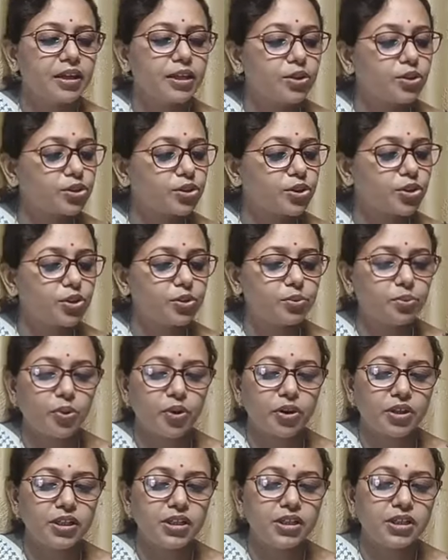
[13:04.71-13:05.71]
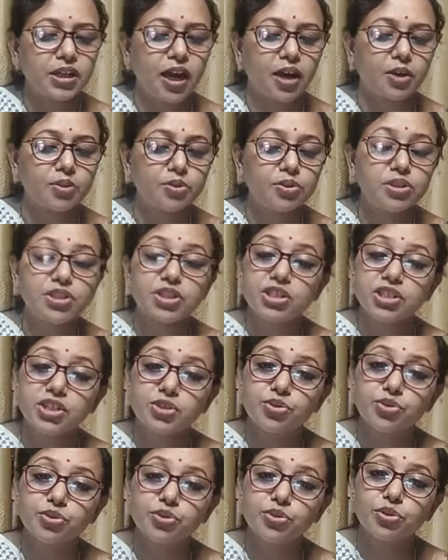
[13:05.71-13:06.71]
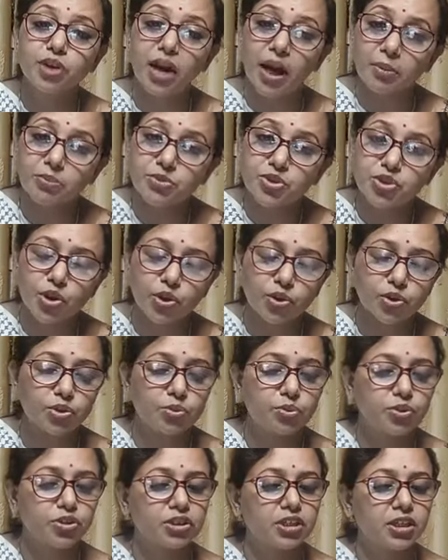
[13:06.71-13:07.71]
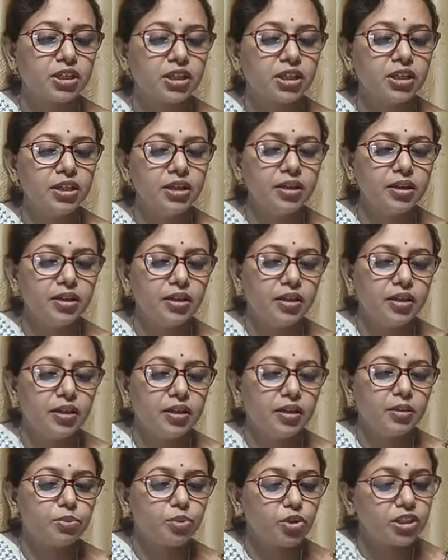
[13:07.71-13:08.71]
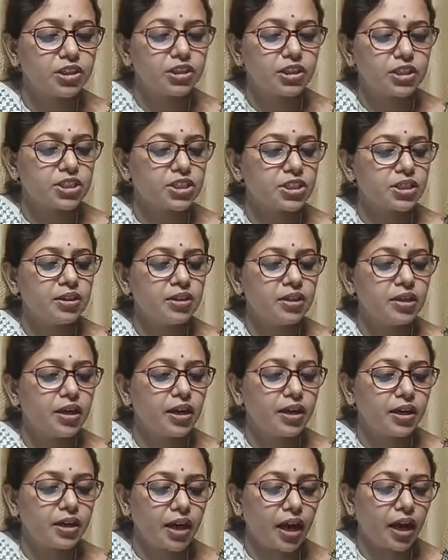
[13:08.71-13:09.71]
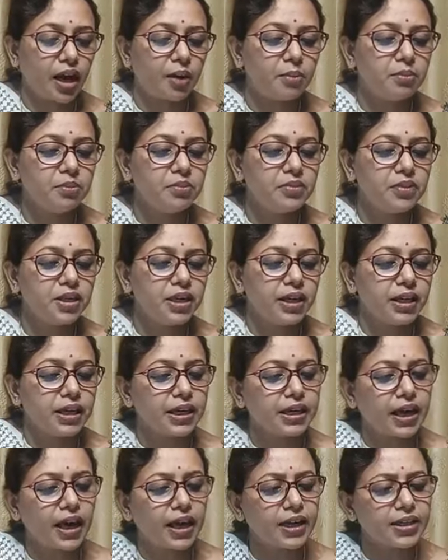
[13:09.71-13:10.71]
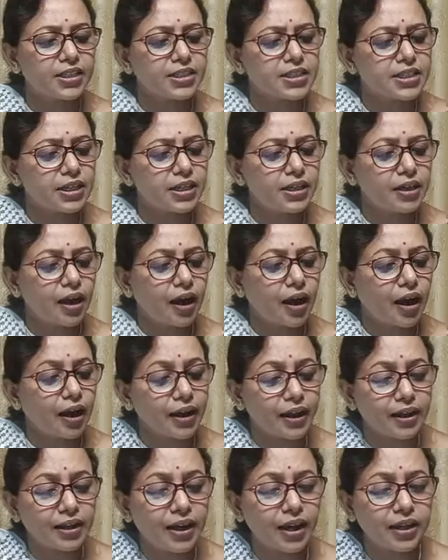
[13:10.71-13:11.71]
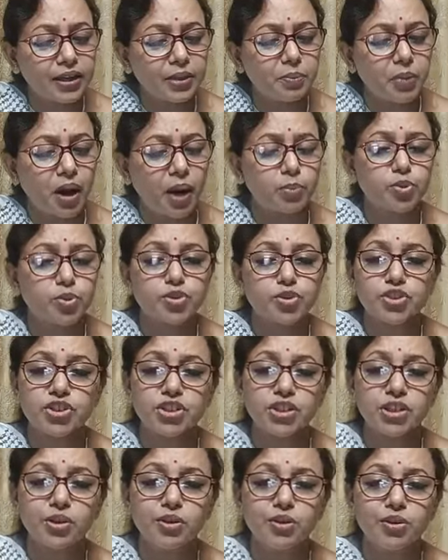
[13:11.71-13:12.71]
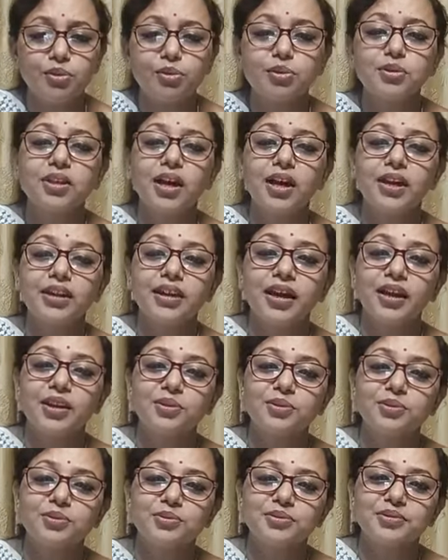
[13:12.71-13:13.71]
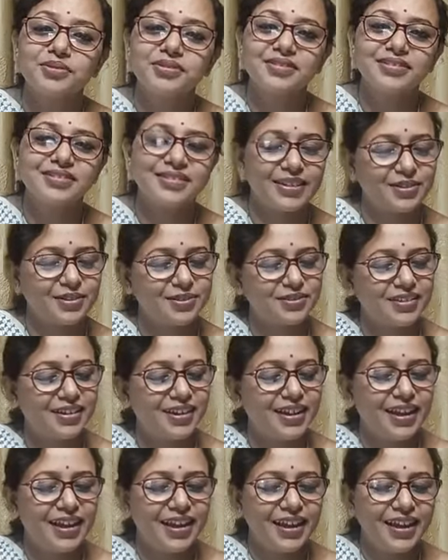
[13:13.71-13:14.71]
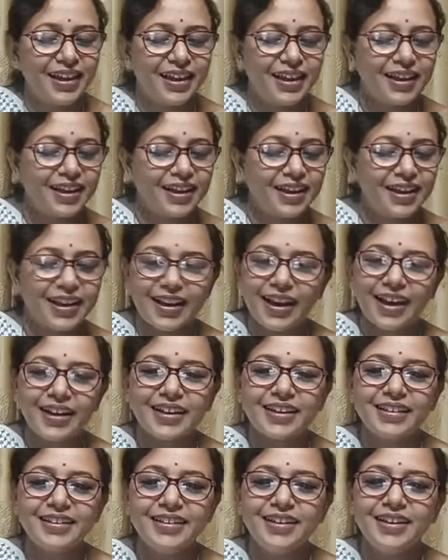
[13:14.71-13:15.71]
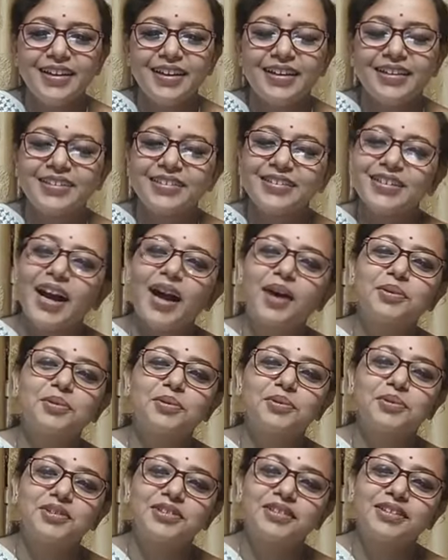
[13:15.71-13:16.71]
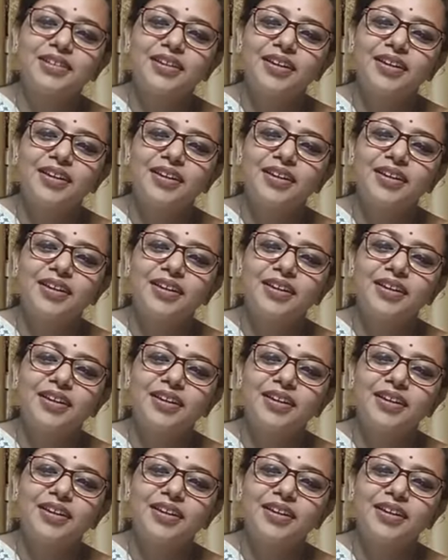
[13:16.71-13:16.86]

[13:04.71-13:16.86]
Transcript: কিয়ৎক্ষণ পরে ঠাকুর শ্রীযুক্ত রাম চক্রবর্তীকে বলিতেছেন রাম এখানে যে আর একখানি পাপস ছিল কোথায় গেল দেখুন এখানেই ঠাকুর